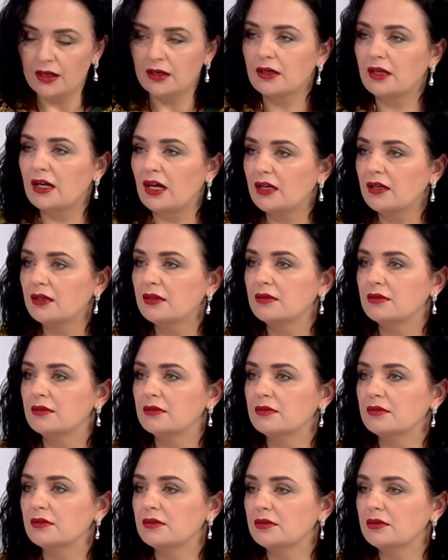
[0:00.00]
Как
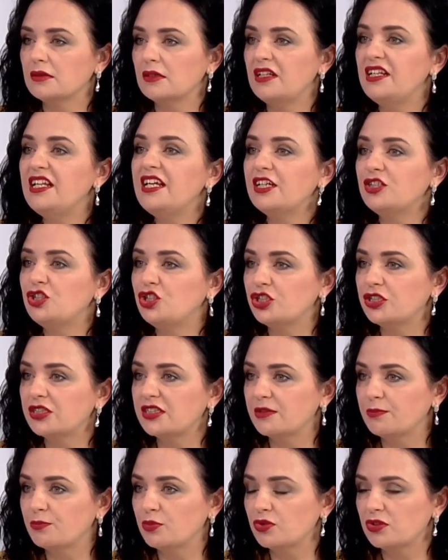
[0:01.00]
Э,
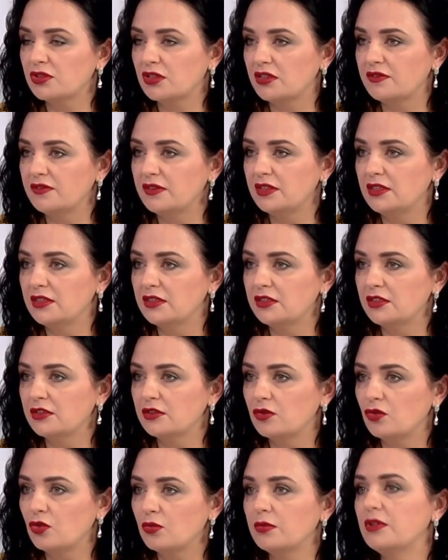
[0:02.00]
лечится постковидный
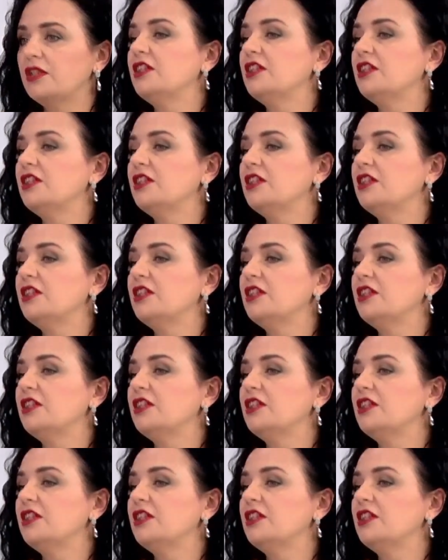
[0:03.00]
синдром?